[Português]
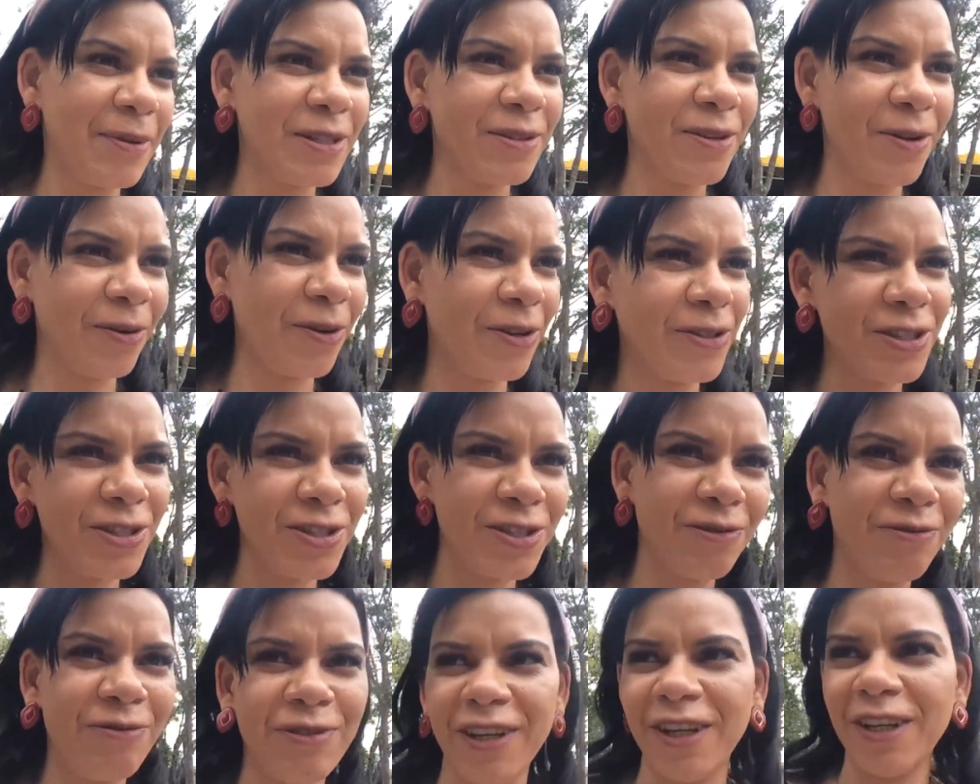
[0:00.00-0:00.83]
o pessoal gosta
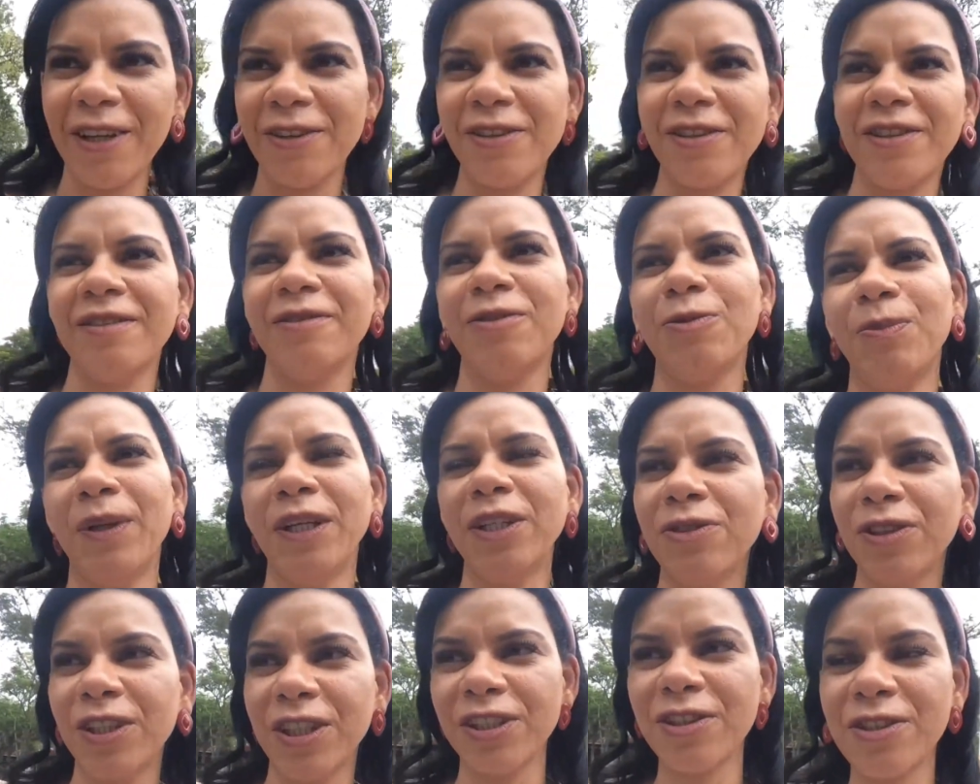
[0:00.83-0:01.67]
de vir,
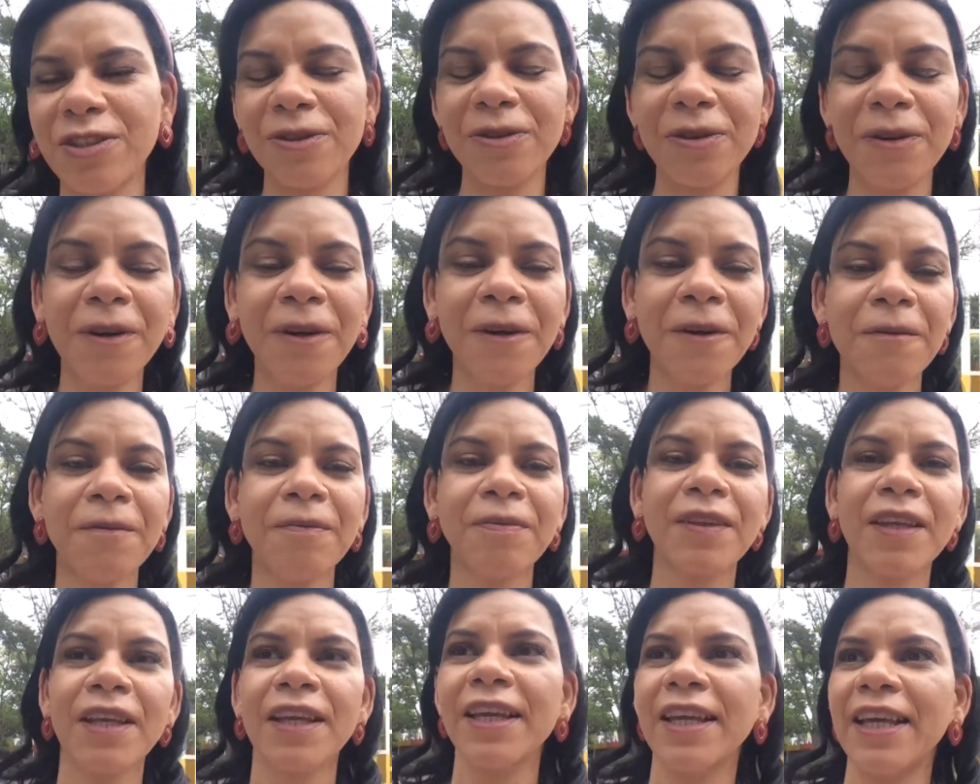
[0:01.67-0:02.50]
bem turístico.
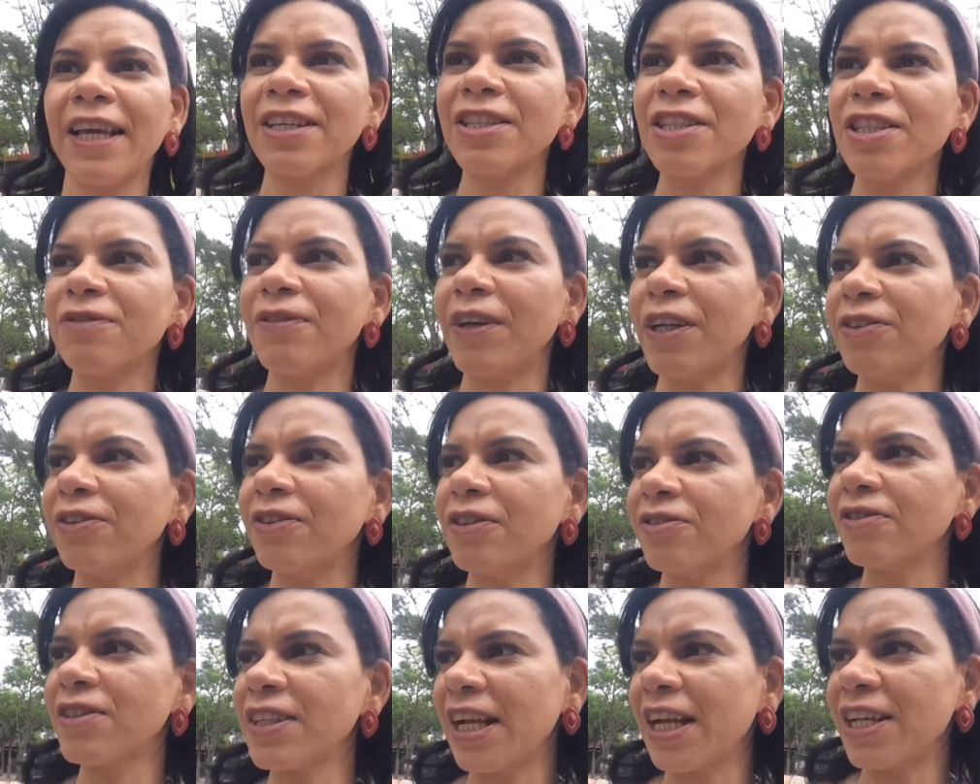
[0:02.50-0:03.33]
E a gente vai
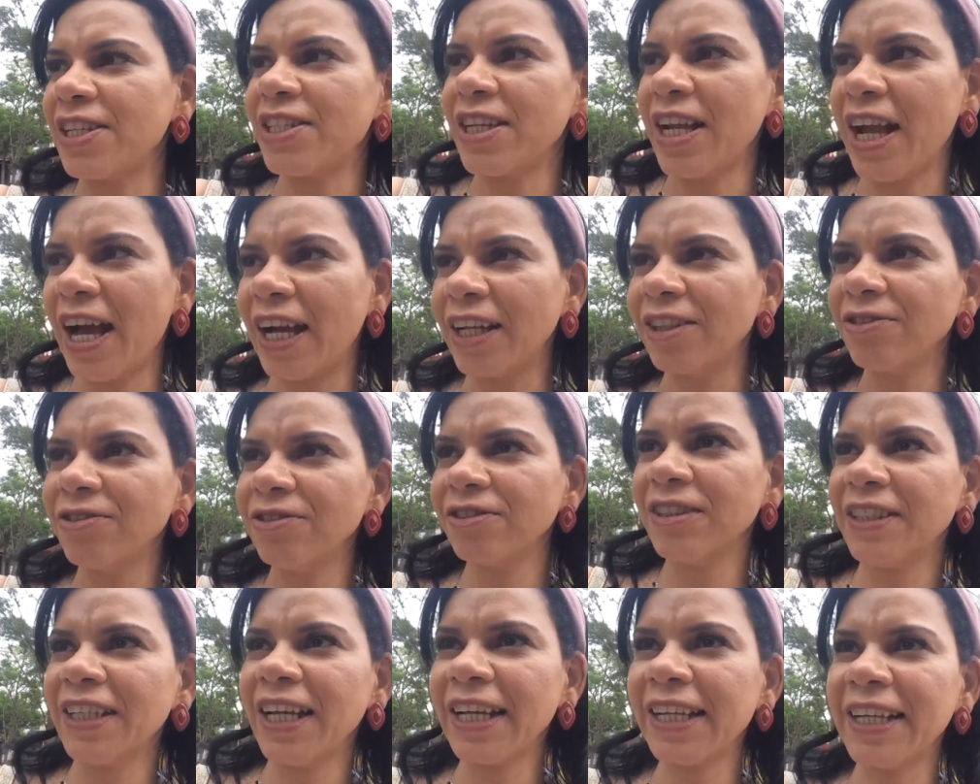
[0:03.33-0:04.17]
nos
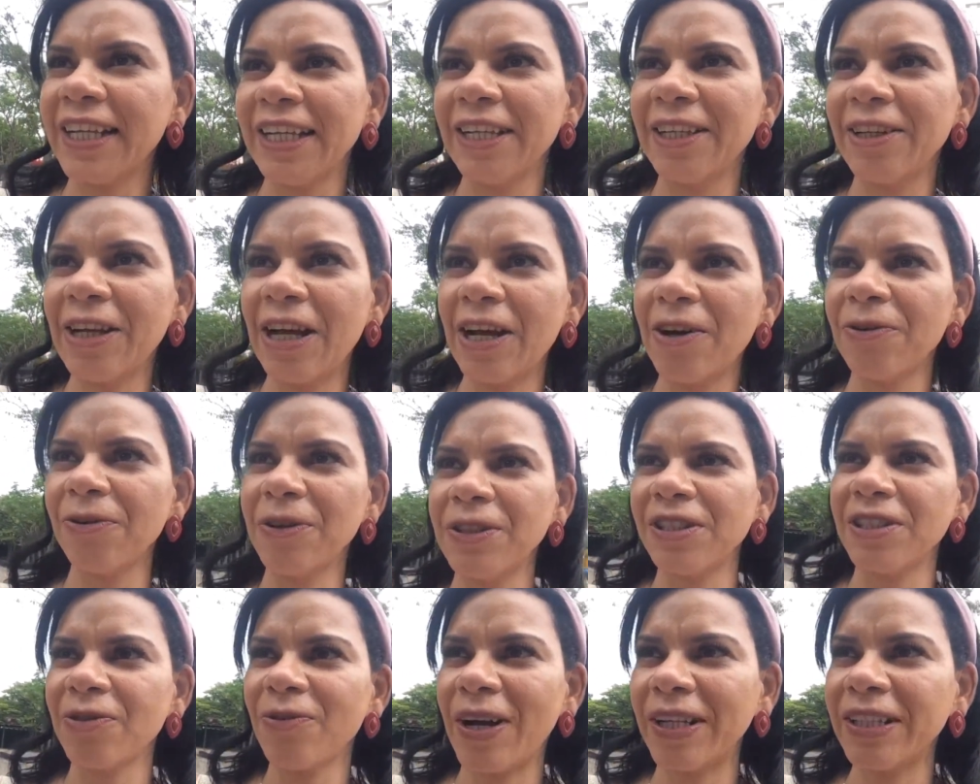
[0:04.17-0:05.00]
cadeados e aqui na Rua
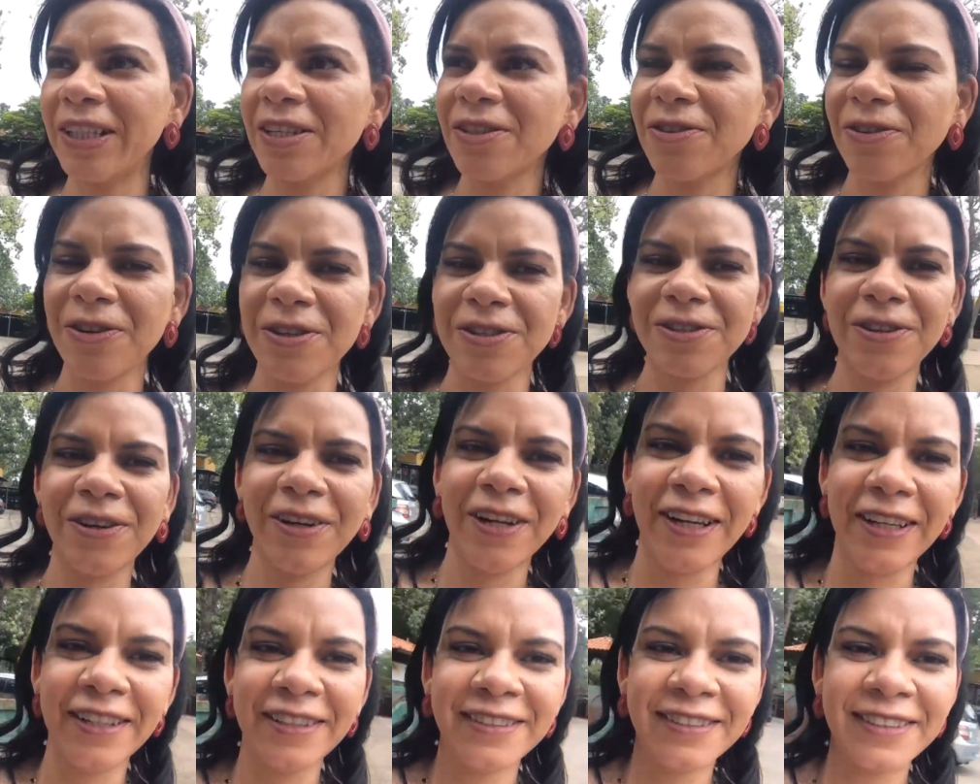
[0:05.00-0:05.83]
dos Guarda-Sóis,
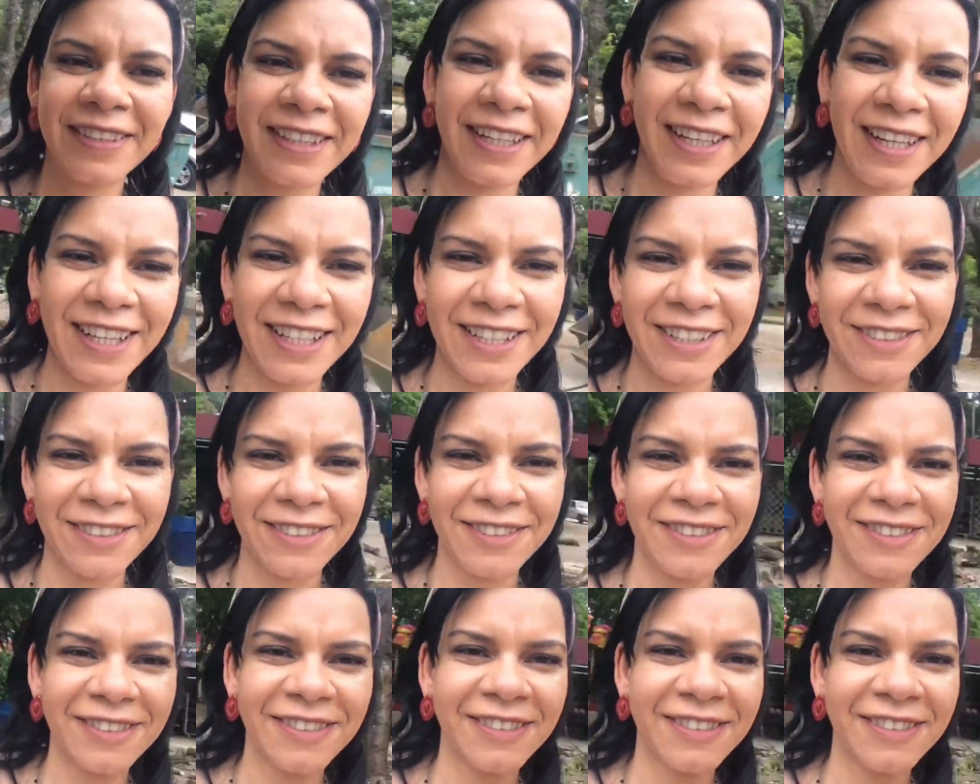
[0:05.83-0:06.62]
olha, que lindo.